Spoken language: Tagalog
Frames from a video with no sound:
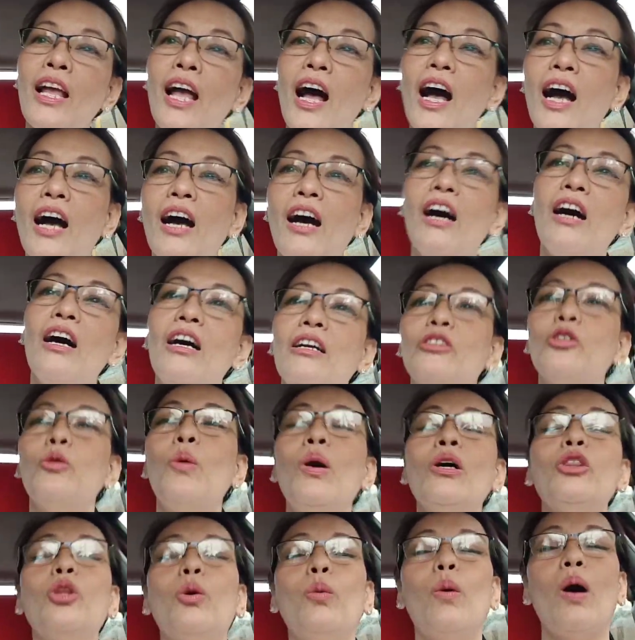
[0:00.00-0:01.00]
uh,
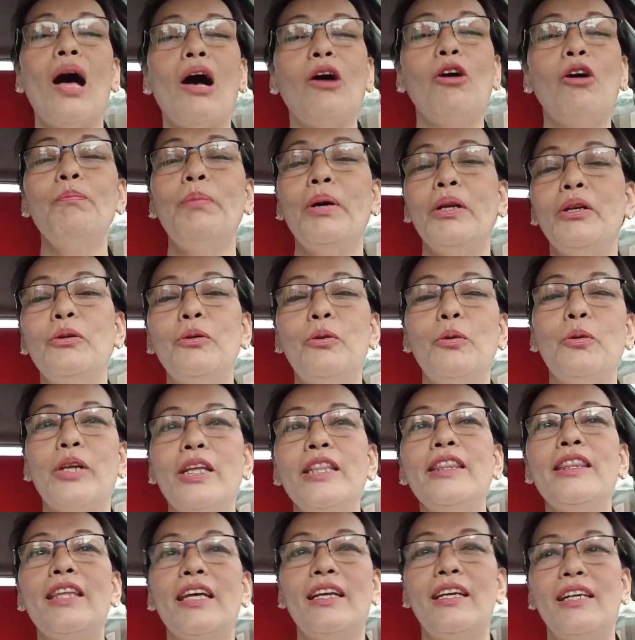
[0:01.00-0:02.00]
tuwang-tuwa akong
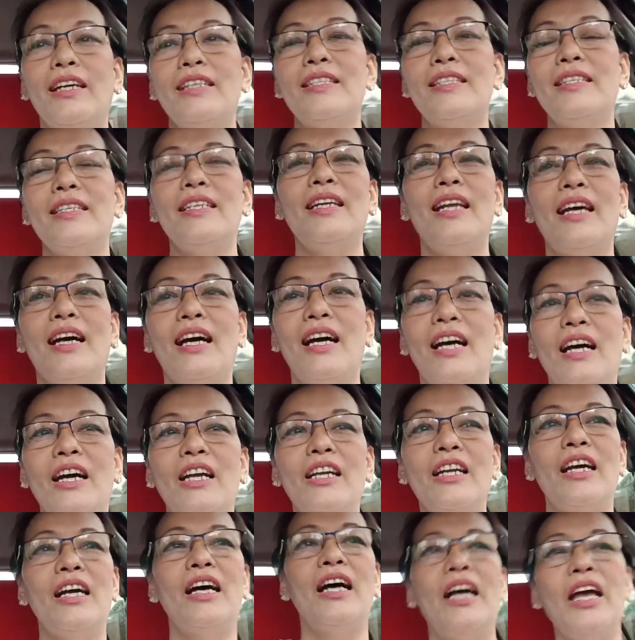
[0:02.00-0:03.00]
panoorin talaga sila
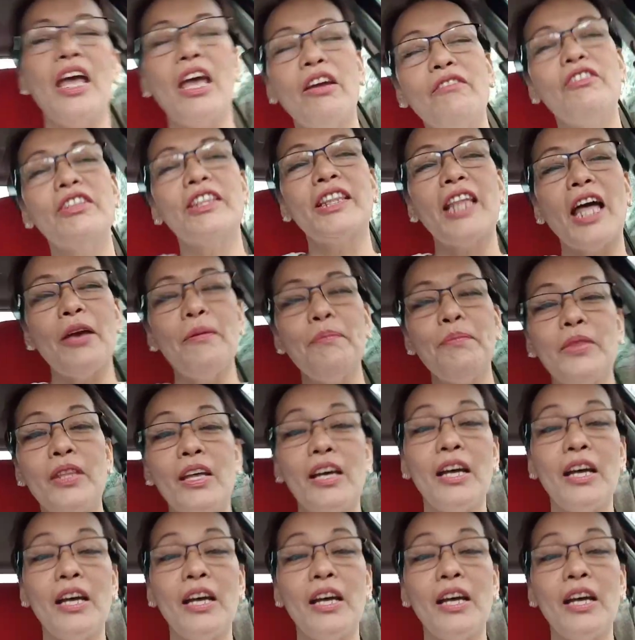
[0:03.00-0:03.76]
na every time